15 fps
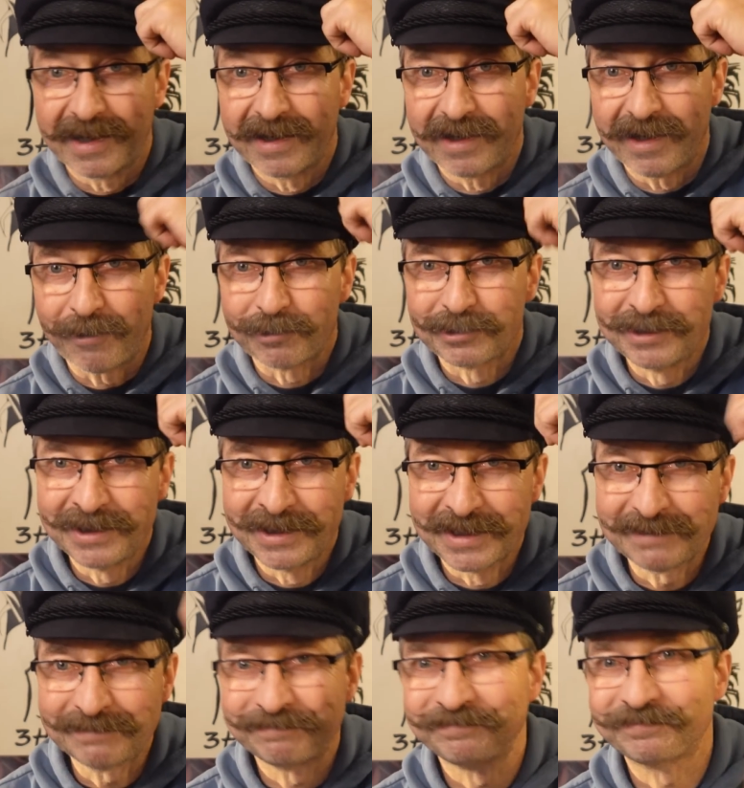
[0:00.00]
Auch die
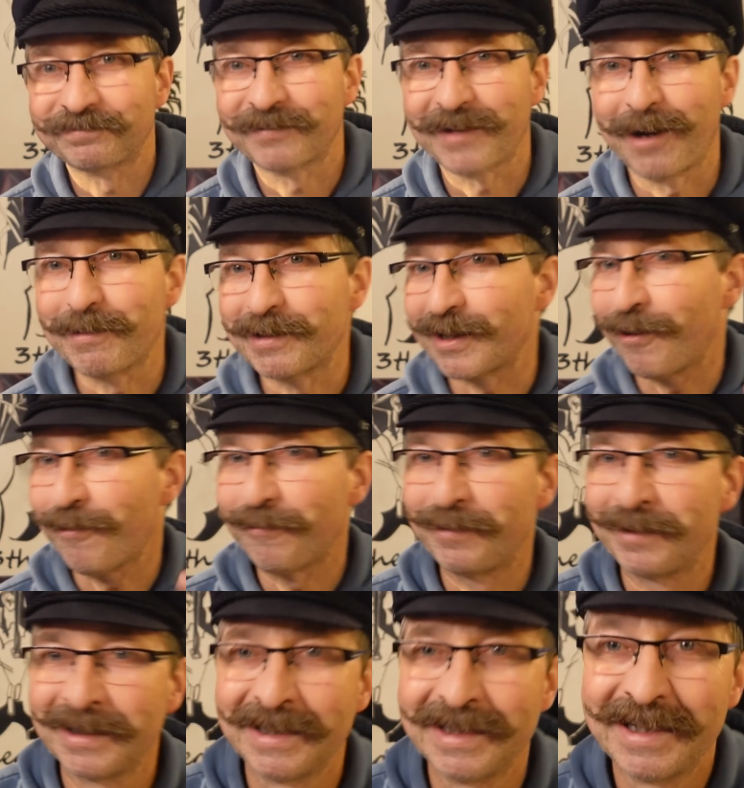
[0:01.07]
hier habe ich auf,
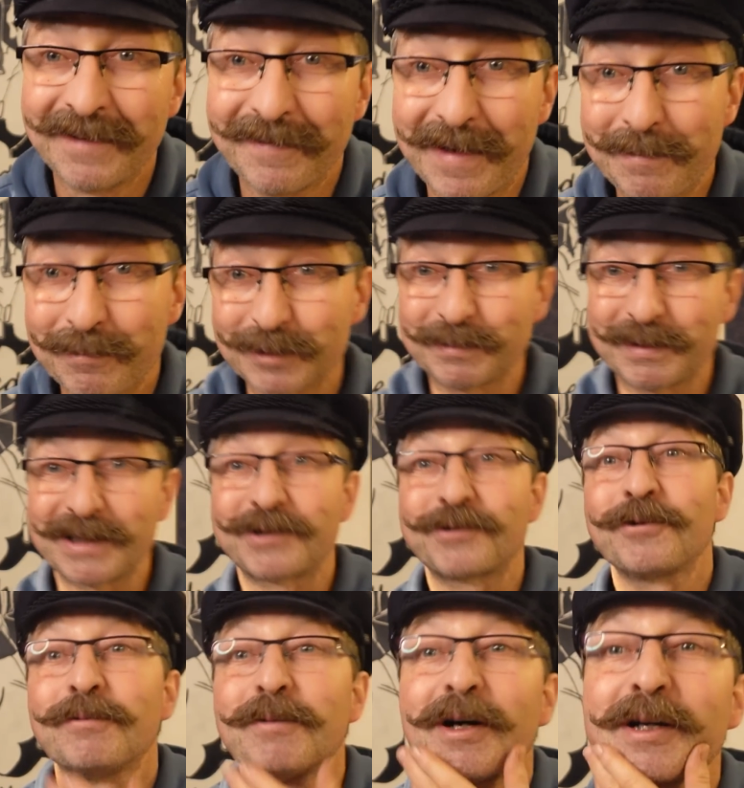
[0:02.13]
weil ich muss mich erst
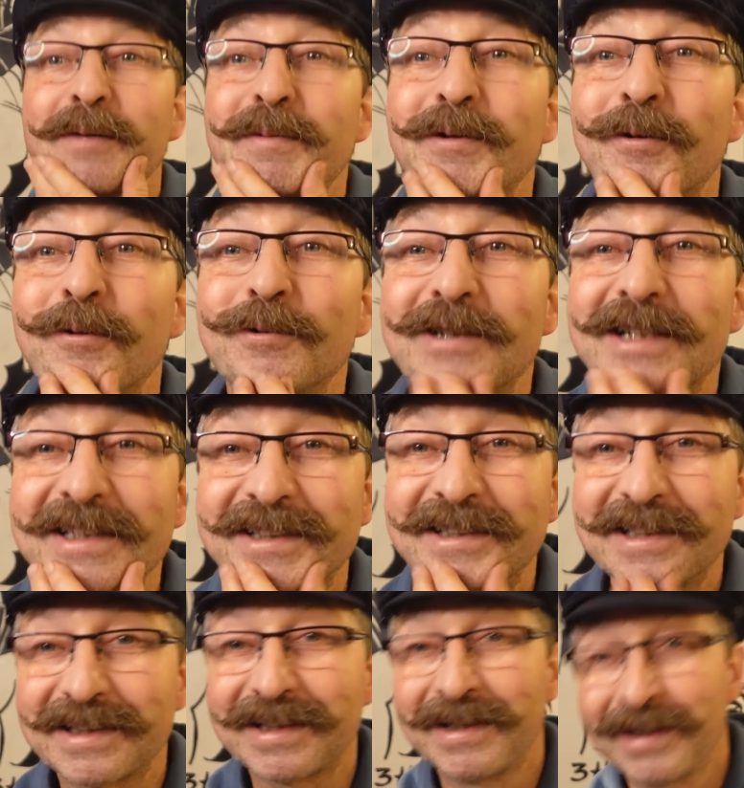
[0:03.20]
schön machen, ich bin noch
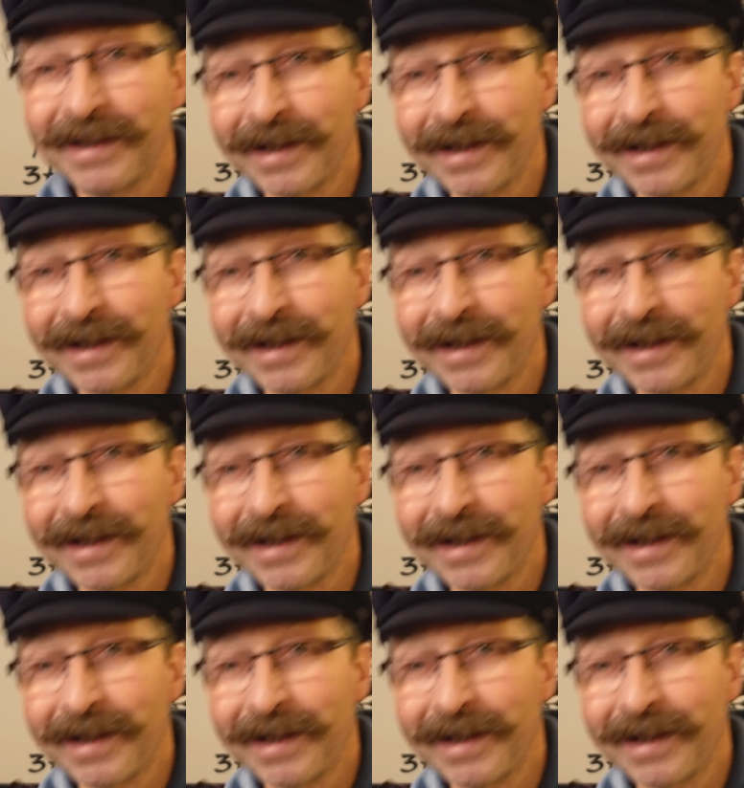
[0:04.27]
unrasiert.